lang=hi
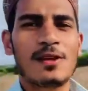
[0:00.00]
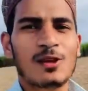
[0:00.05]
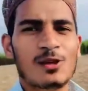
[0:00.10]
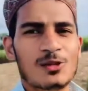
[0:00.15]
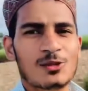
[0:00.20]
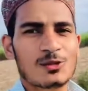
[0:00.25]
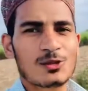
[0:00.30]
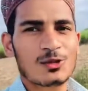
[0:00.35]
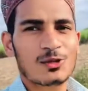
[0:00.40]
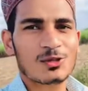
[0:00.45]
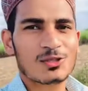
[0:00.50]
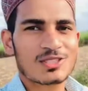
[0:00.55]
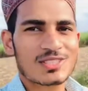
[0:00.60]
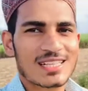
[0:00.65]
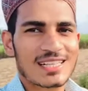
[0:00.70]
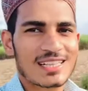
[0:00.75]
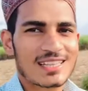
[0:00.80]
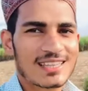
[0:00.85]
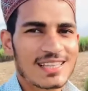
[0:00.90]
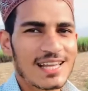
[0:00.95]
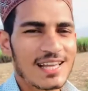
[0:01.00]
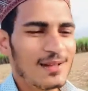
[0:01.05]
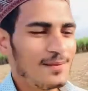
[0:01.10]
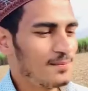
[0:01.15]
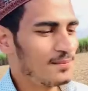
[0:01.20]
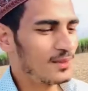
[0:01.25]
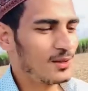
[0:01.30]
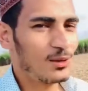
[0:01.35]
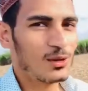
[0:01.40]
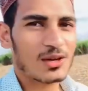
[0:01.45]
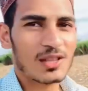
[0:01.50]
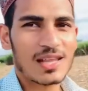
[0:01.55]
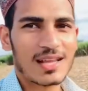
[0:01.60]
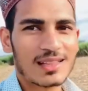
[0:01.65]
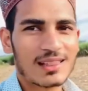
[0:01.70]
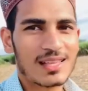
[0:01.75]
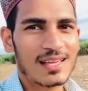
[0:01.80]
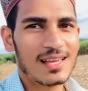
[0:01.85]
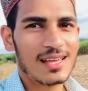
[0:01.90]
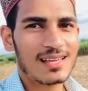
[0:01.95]
तो चलते हैं और देखते
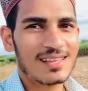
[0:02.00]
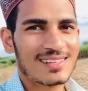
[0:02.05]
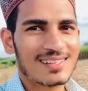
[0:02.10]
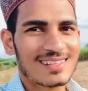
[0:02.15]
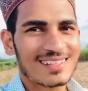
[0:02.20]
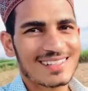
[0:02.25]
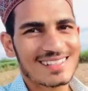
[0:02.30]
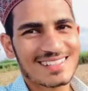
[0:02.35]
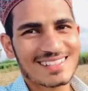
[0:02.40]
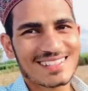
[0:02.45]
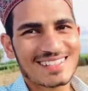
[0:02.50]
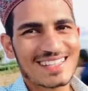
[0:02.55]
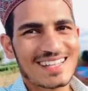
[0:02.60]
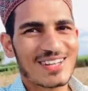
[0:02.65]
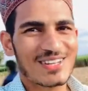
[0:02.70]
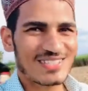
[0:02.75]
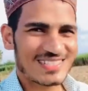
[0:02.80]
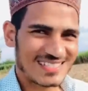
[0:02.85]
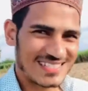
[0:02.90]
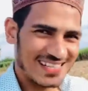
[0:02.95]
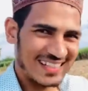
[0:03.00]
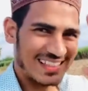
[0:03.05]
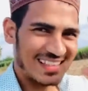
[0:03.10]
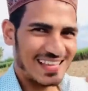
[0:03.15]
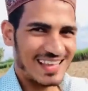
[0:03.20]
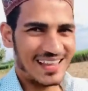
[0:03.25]
हैं चले चलते हैं